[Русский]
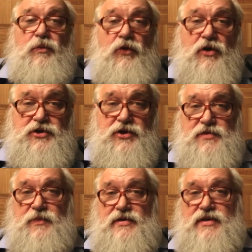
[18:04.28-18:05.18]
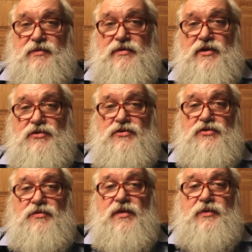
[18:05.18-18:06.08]
большее спасибо за то,
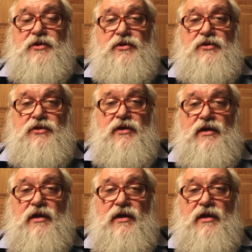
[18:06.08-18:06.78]
что мне пришлете